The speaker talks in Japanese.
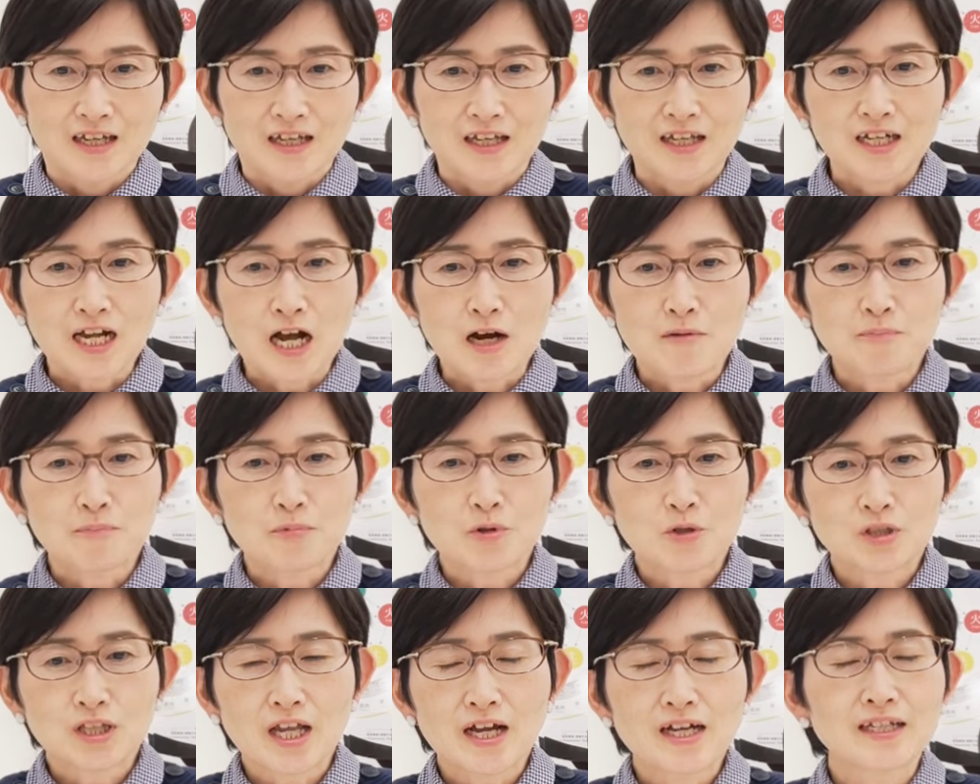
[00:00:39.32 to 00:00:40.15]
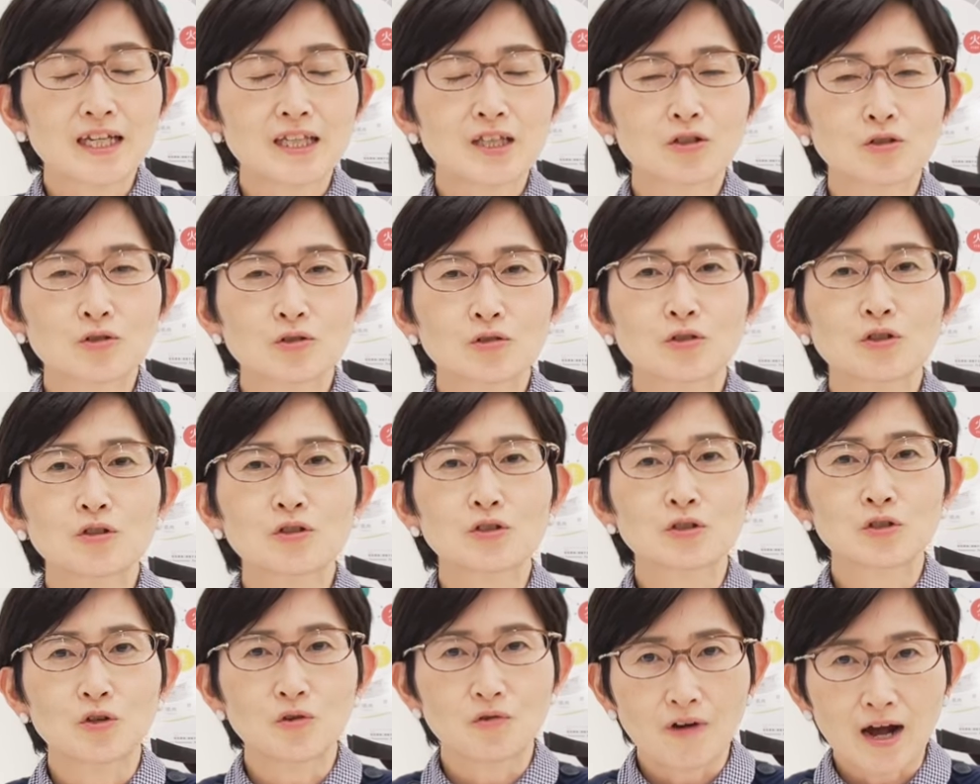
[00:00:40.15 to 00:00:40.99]
漢方ダイエットとい
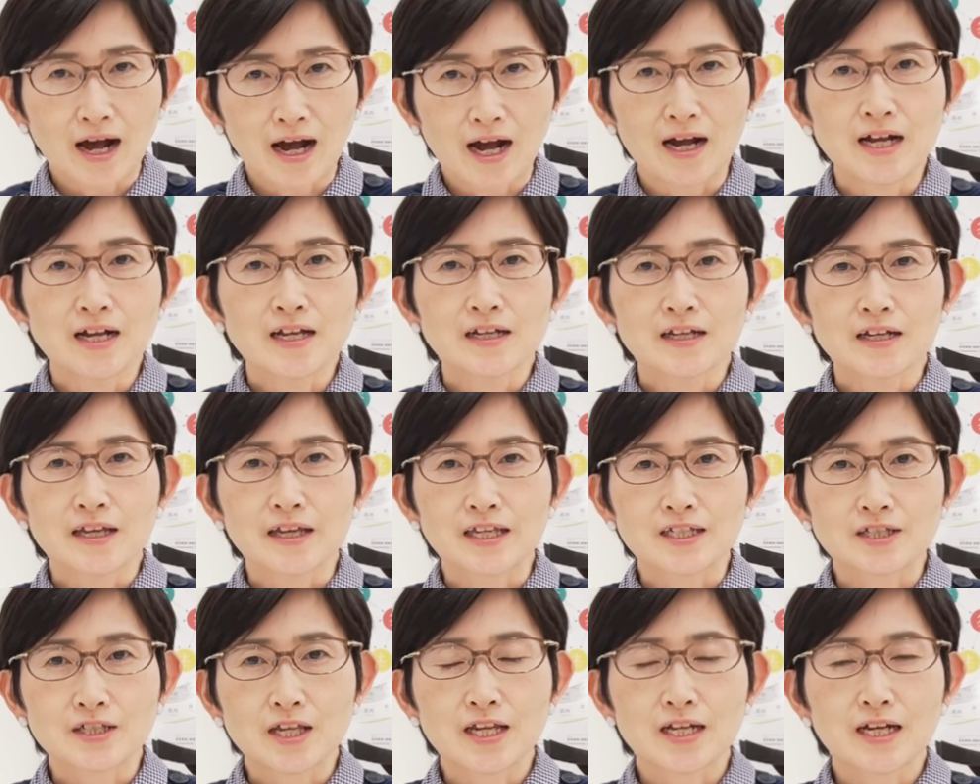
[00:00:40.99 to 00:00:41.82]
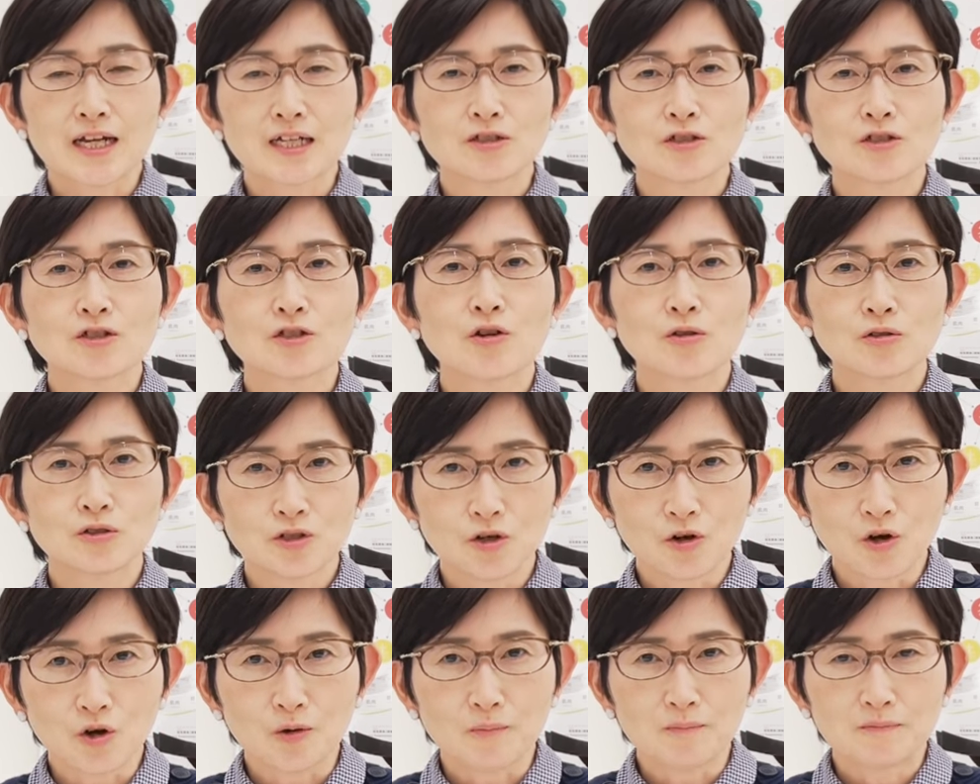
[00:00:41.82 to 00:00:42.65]
うのは、え生活養
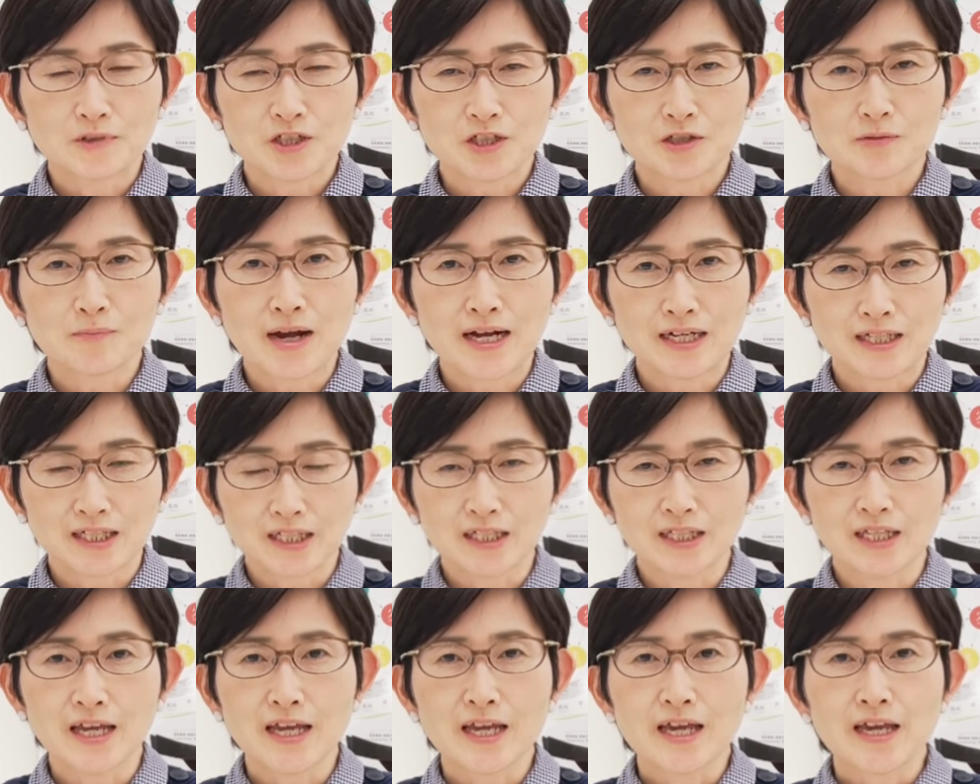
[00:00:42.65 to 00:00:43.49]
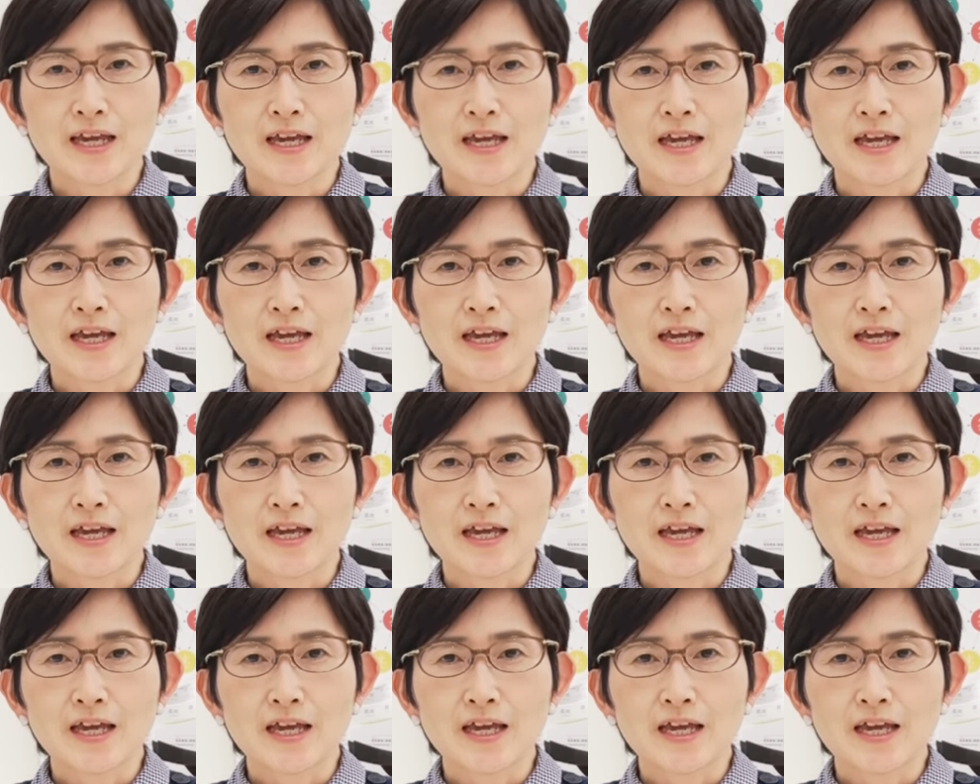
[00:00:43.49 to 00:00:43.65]
生つまり、